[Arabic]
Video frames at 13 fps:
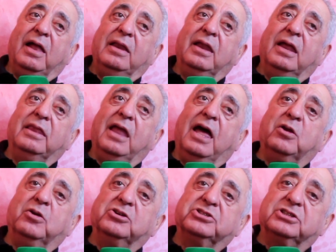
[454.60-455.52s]
ان
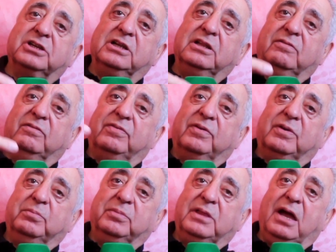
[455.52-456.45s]
النهار 20 في
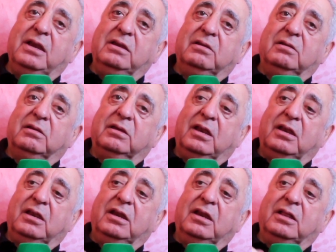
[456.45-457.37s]
رمضان هي
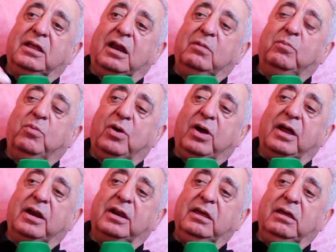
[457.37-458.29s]
الليله ديال
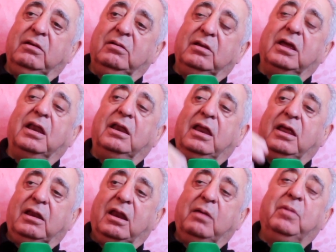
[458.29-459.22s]
البخاري ديال
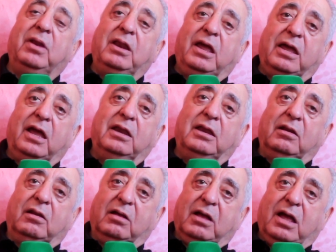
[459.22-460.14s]
الليله من ليالي
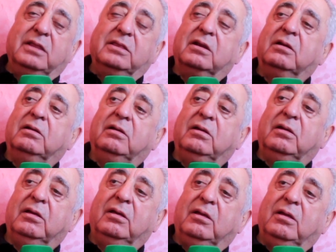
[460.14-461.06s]
القدر
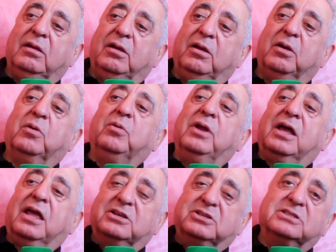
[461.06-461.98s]
كنا
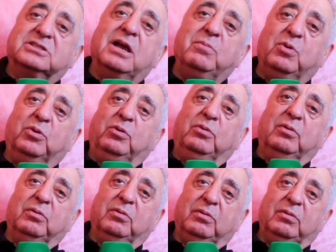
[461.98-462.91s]
كنجتمعوا
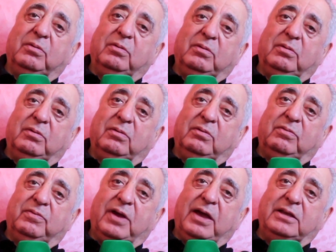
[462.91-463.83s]

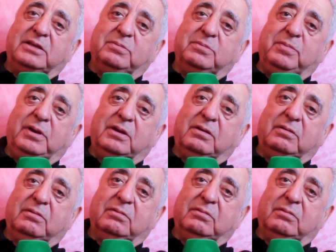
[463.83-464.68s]
في ايت ملك